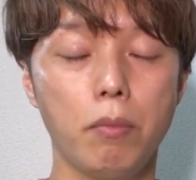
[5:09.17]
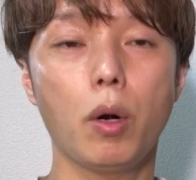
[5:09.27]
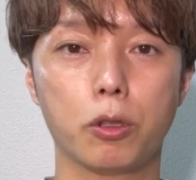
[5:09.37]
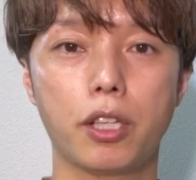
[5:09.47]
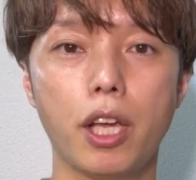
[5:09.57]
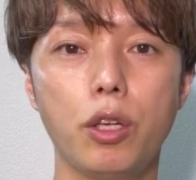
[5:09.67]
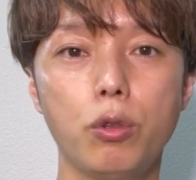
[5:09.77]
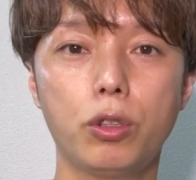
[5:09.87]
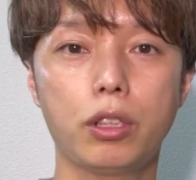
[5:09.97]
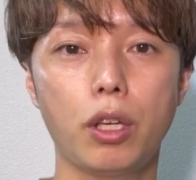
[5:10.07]
まあ、声
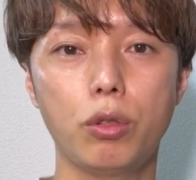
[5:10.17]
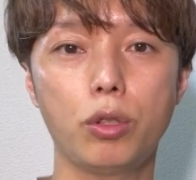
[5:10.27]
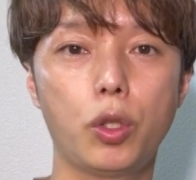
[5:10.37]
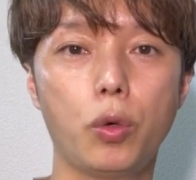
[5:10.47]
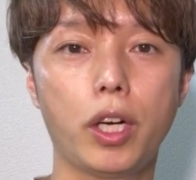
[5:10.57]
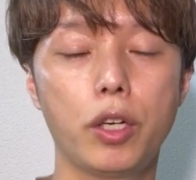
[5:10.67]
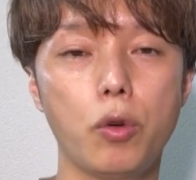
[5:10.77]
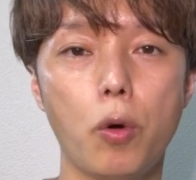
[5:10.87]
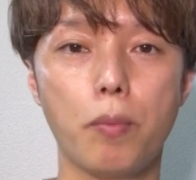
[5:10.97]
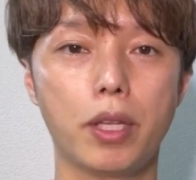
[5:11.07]
優っていう業界
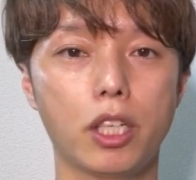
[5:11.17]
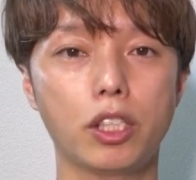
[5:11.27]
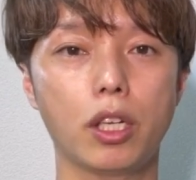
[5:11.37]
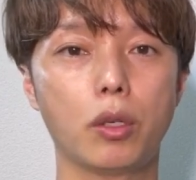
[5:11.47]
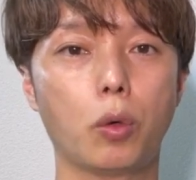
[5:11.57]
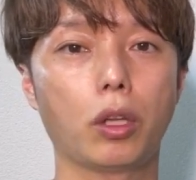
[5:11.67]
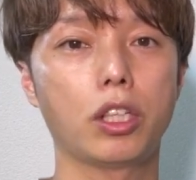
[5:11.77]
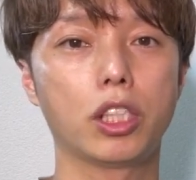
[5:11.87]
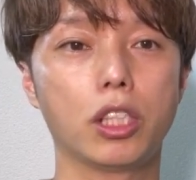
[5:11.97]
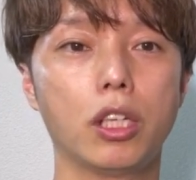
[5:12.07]
を目指している子た
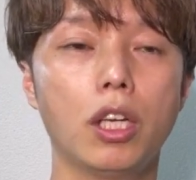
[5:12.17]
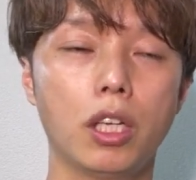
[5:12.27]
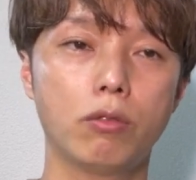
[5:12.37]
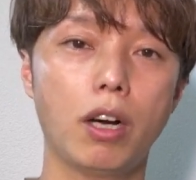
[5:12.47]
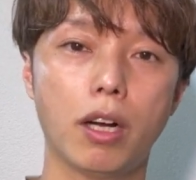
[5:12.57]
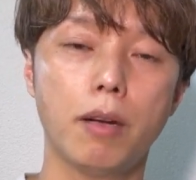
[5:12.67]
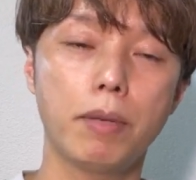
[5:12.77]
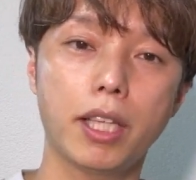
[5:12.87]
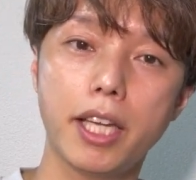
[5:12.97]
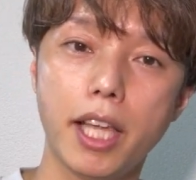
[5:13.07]
ちは、
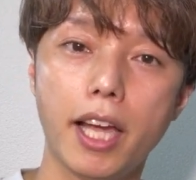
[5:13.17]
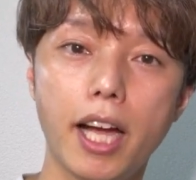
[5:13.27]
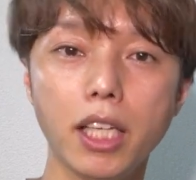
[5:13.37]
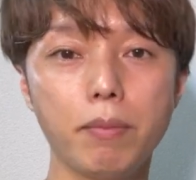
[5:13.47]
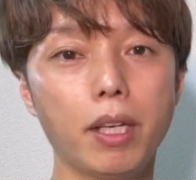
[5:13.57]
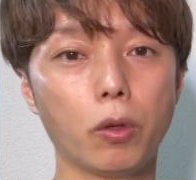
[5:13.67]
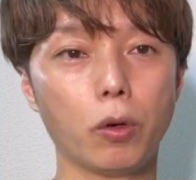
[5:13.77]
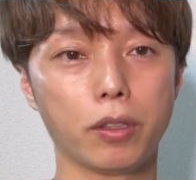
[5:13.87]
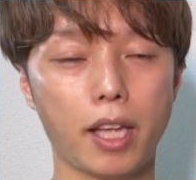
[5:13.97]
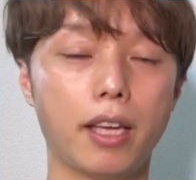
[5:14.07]
まあ、大抵アニメ
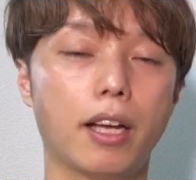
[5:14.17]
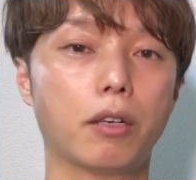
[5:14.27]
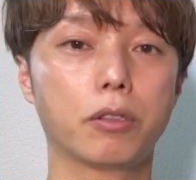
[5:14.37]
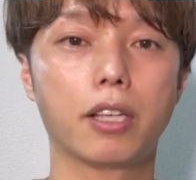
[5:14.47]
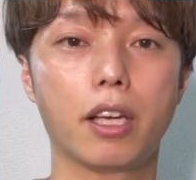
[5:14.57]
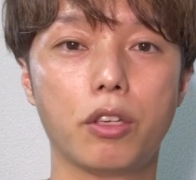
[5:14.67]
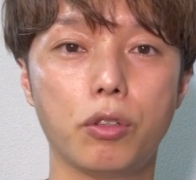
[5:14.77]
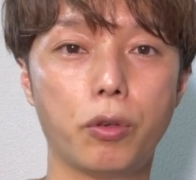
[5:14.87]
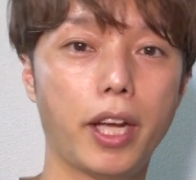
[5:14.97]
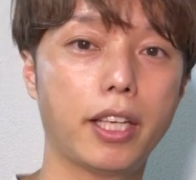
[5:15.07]
のねあの声
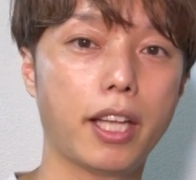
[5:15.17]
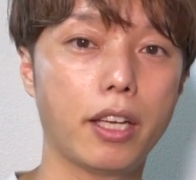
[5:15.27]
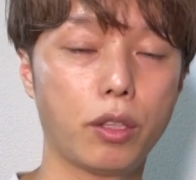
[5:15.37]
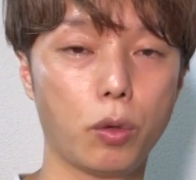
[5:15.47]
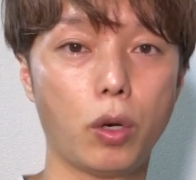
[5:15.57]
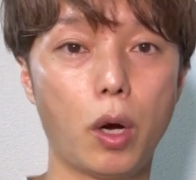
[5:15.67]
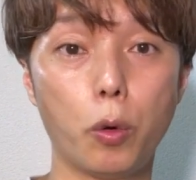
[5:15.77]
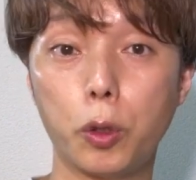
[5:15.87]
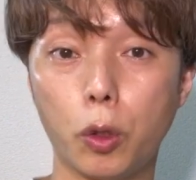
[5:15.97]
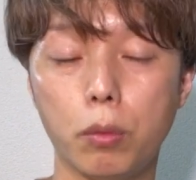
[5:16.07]
優をやりたいっていう子が
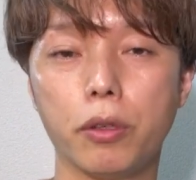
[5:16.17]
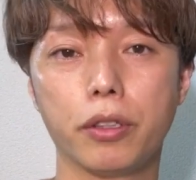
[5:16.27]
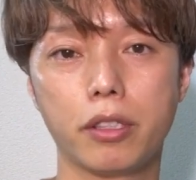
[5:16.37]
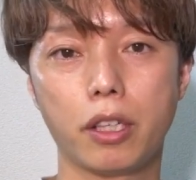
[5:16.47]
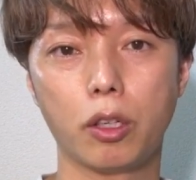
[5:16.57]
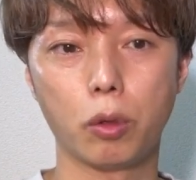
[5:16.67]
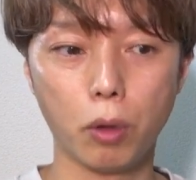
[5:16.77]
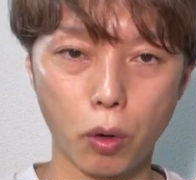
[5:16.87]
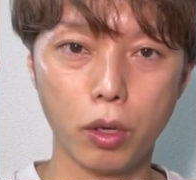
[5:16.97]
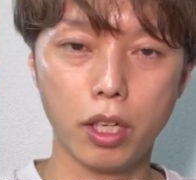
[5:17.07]
多いと思うんですけれど
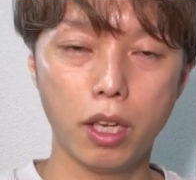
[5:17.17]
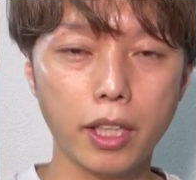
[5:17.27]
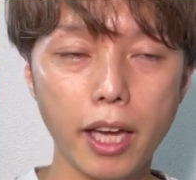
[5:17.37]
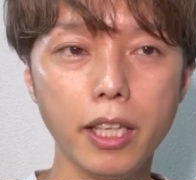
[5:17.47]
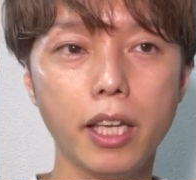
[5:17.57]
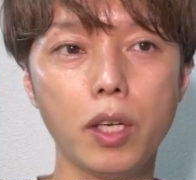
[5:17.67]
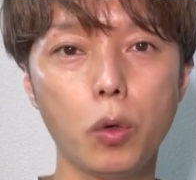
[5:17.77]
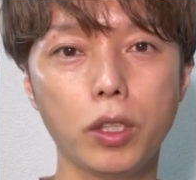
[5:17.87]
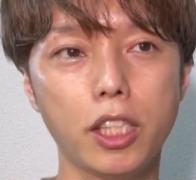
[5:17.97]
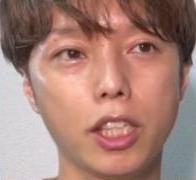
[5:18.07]
も大抵の
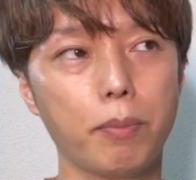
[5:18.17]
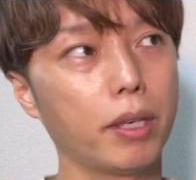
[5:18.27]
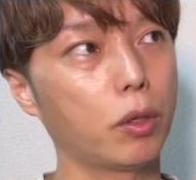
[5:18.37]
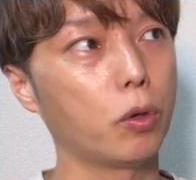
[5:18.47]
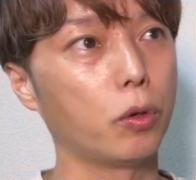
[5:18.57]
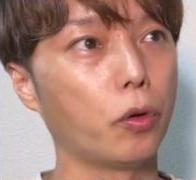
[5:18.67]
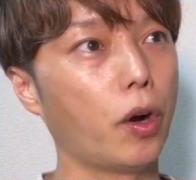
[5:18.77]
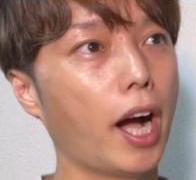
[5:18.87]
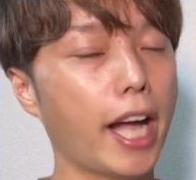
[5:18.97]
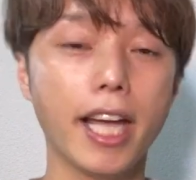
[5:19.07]
子たちがやっぱり
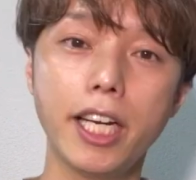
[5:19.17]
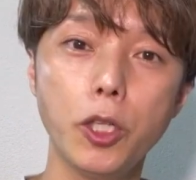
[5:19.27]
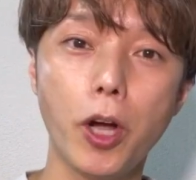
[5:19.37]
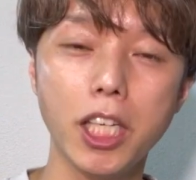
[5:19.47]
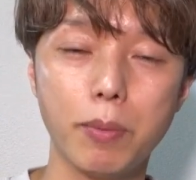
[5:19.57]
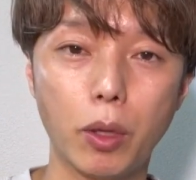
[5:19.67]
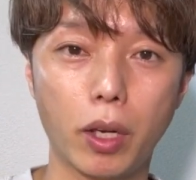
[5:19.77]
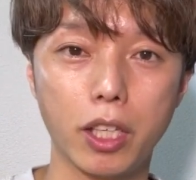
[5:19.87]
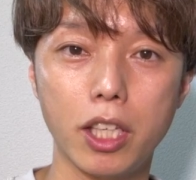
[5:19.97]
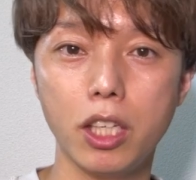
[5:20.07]
こう流行りのアニメと
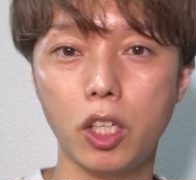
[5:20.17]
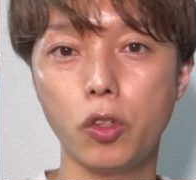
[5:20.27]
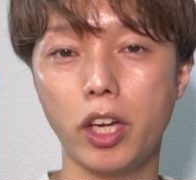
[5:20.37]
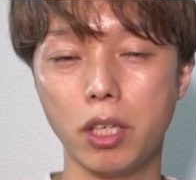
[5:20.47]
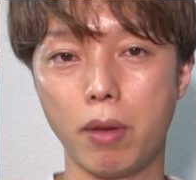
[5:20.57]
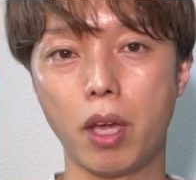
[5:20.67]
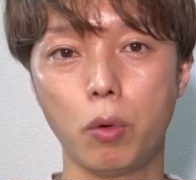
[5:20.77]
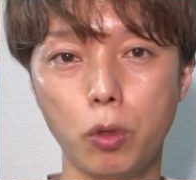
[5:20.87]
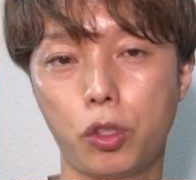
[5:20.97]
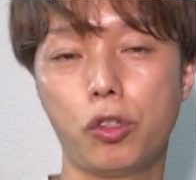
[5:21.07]
か人気のアニメ
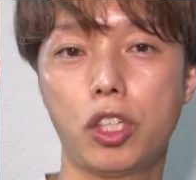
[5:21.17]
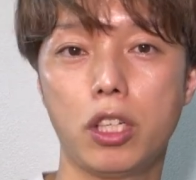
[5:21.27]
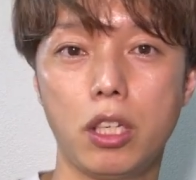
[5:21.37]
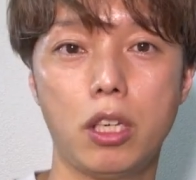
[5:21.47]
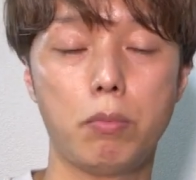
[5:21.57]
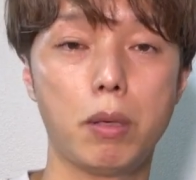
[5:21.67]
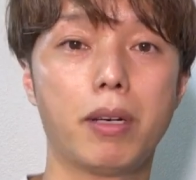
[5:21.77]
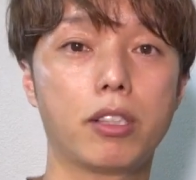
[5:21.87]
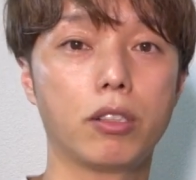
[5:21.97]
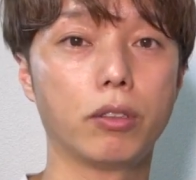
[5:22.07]
を中心に見
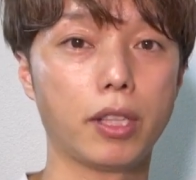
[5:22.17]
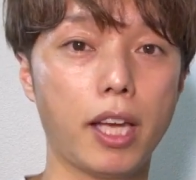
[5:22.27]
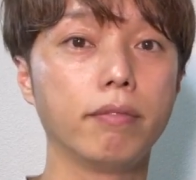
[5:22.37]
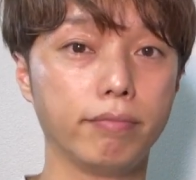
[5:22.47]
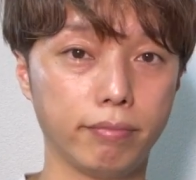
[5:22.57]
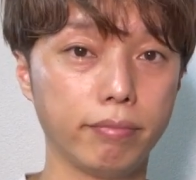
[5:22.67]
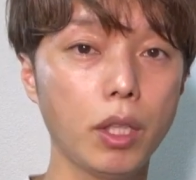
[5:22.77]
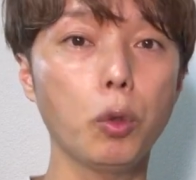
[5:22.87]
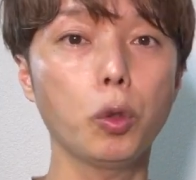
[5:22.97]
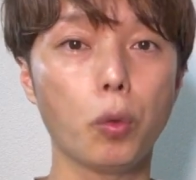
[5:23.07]
ますよね、うん、っ
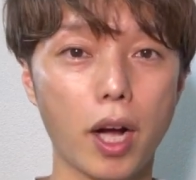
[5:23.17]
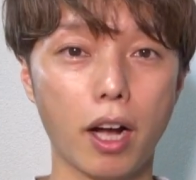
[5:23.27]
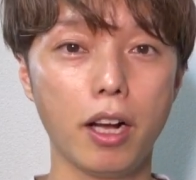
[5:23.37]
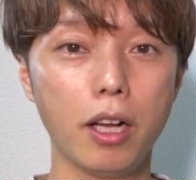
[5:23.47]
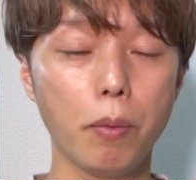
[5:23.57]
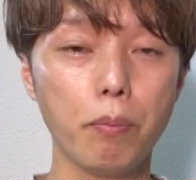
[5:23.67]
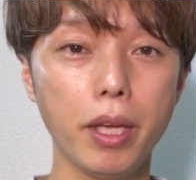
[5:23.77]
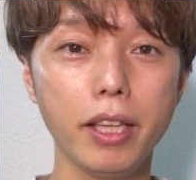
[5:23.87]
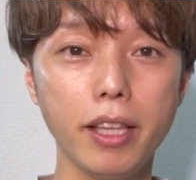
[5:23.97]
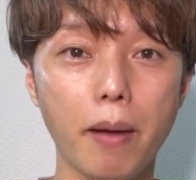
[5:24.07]
てことは
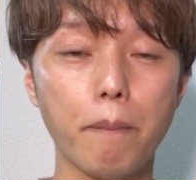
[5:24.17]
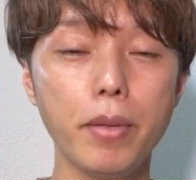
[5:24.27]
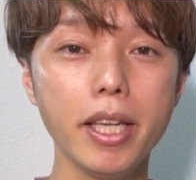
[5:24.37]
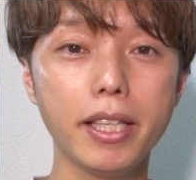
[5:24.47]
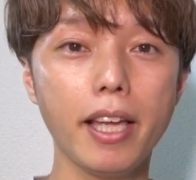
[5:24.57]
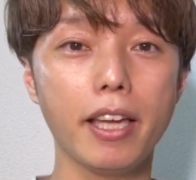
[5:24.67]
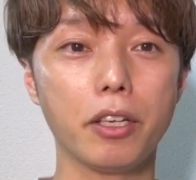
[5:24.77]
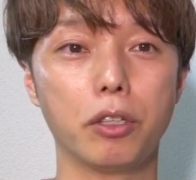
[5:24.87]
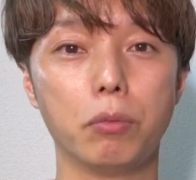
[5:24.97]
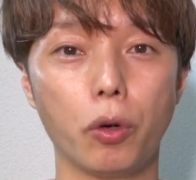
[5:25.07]
みんな見て
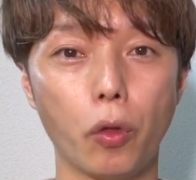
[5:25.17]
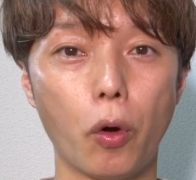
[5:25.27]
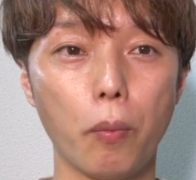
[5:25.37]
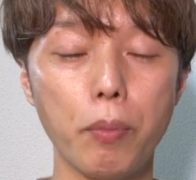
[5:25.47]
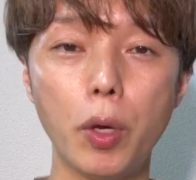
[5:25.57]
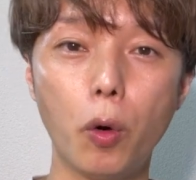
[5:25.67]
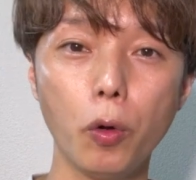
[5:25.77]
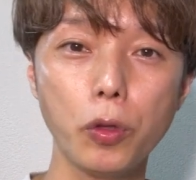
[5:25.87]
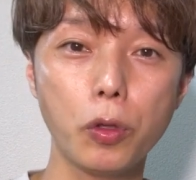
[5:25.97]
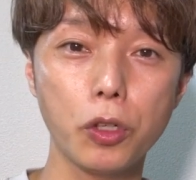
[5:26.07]
いるもの、見
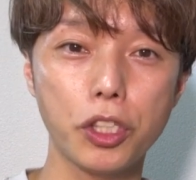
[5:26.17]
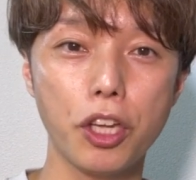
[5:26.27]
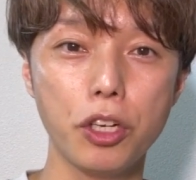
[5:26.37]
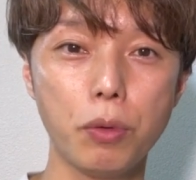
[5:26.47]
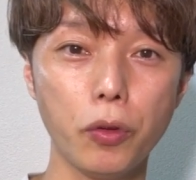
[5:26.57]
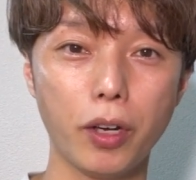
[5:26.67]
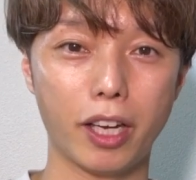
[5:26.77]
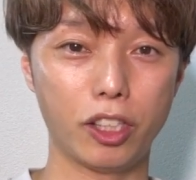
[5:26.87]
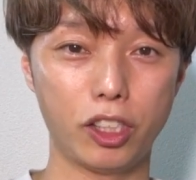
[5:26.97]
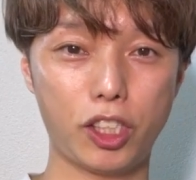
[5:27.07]
本としているもの
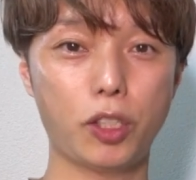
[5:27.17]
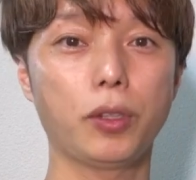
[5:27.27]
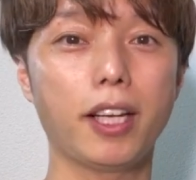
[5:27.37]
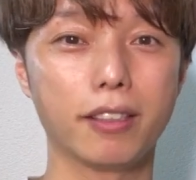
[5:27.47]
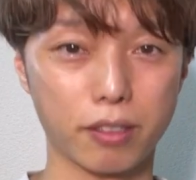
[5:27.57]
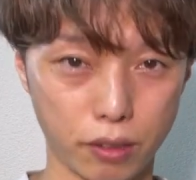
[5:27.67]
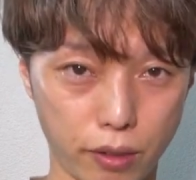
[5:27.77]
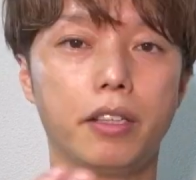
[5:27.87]
が一緒なんですよ。